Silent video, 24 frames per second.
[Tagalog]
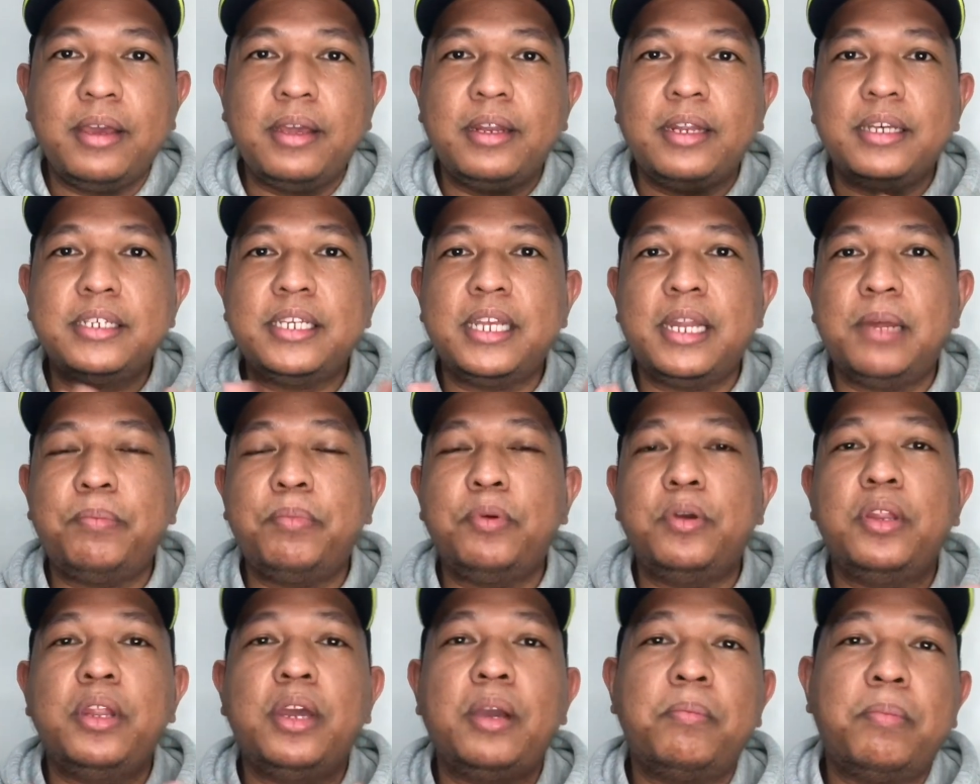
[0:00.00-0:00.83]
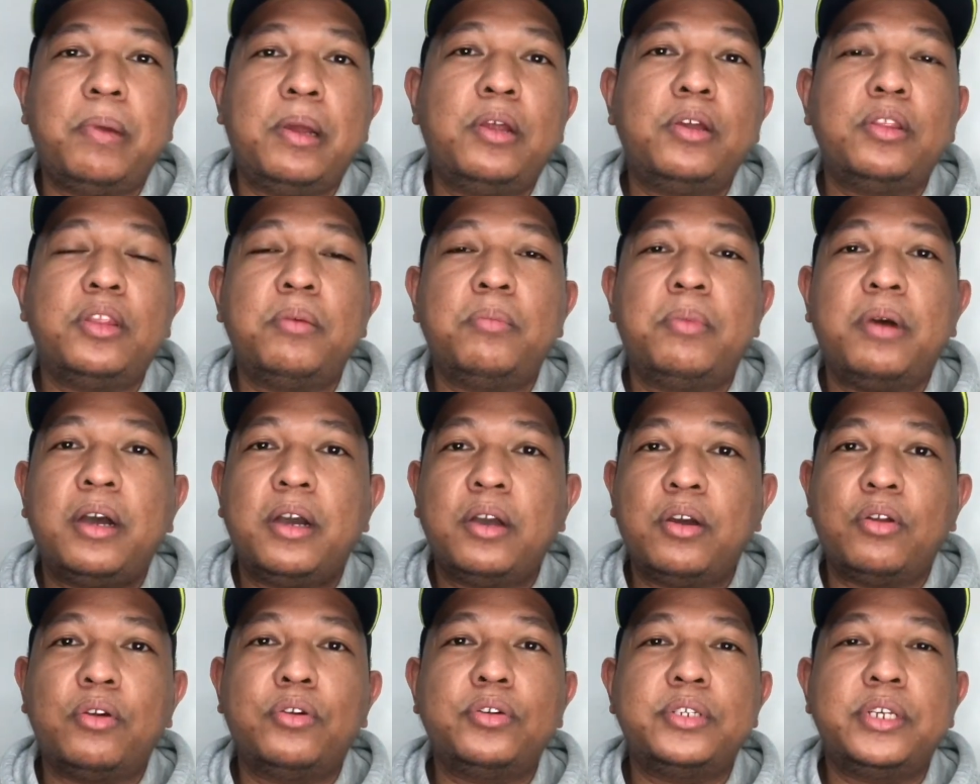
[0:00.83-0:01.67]
na sila po yung nagbalot ng mga
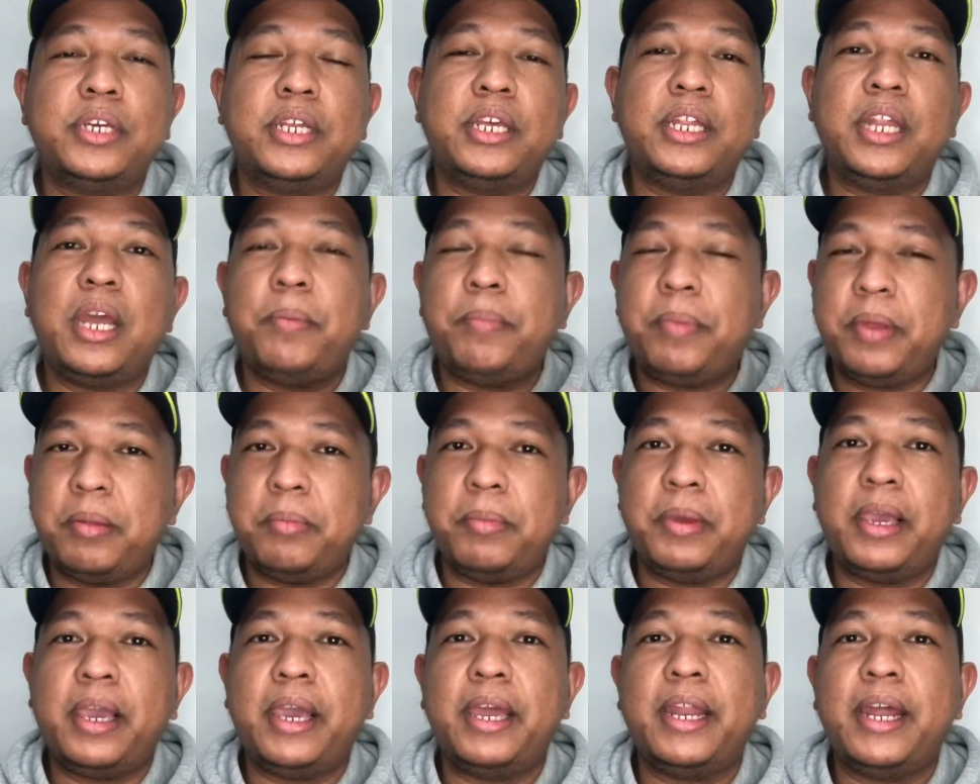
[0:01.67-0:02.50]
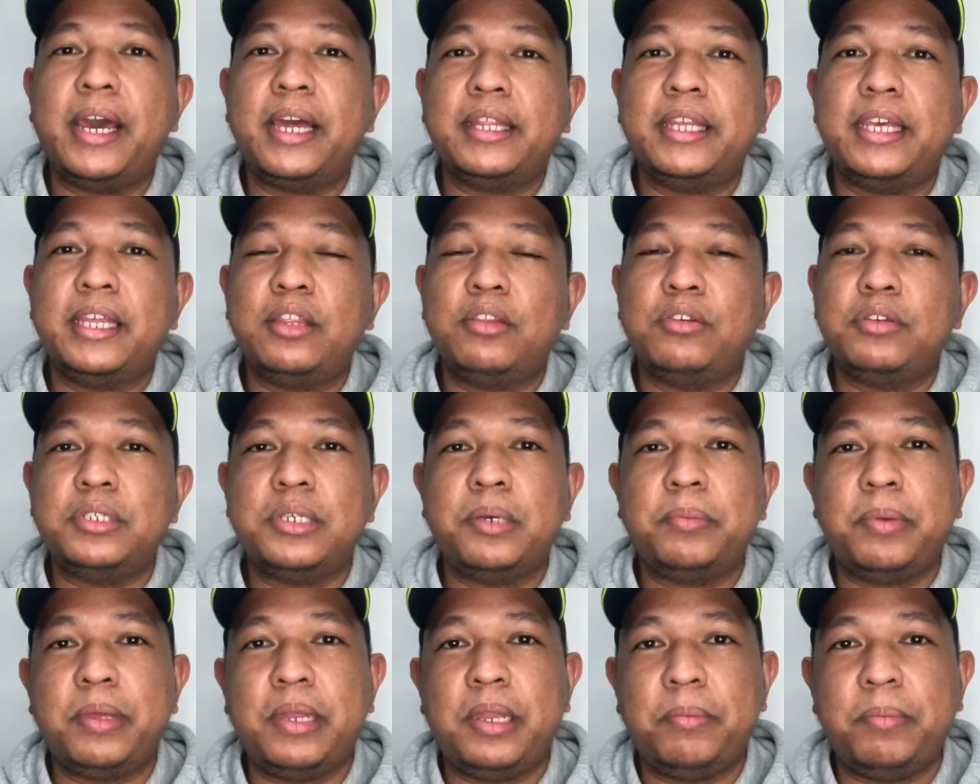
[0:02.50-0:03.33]
grocery na ipinamigay natin doon
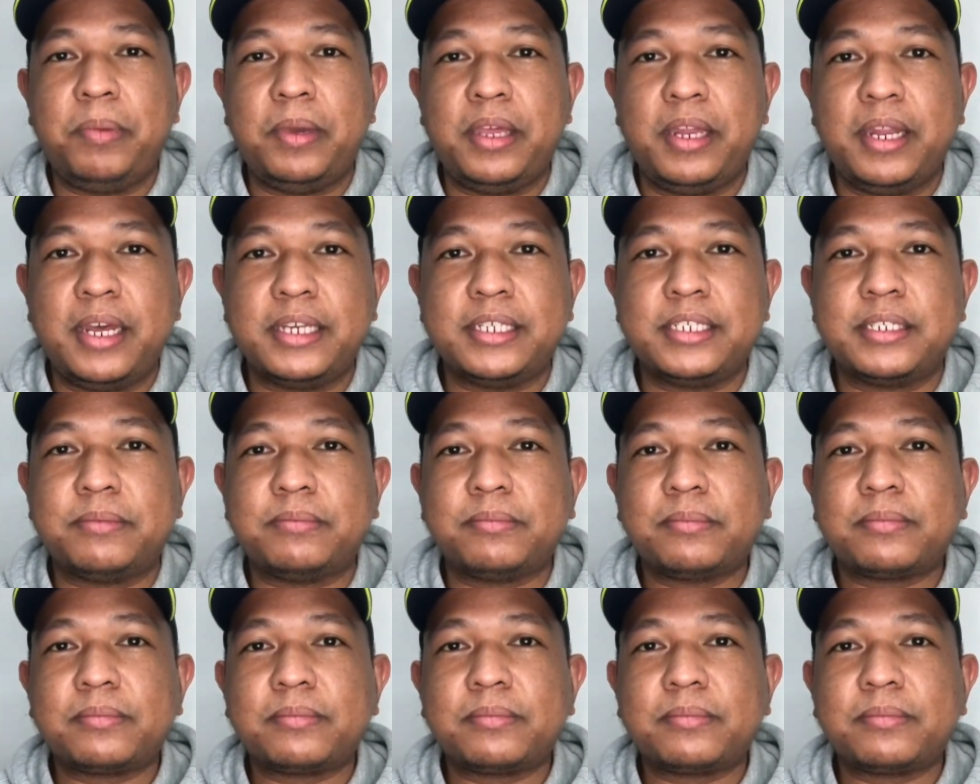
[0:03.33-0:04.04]
sa Pilipinas.